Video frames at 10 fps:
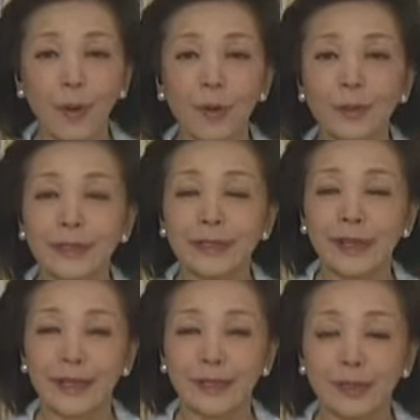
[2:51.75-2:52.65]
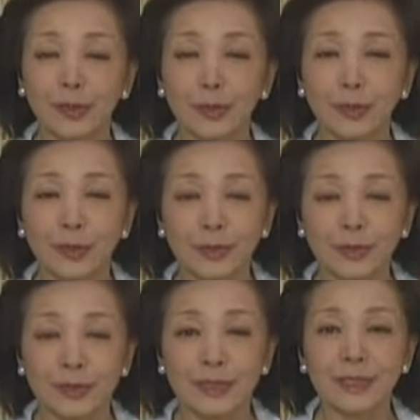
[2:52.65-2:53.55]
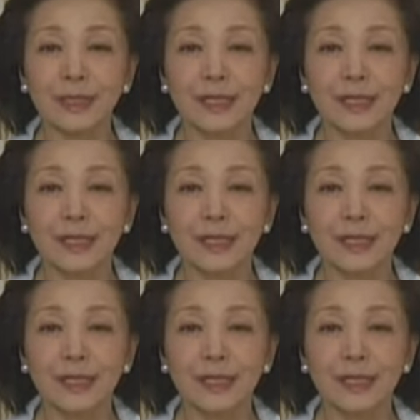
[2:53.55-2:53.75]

大きな影響を及ぼす、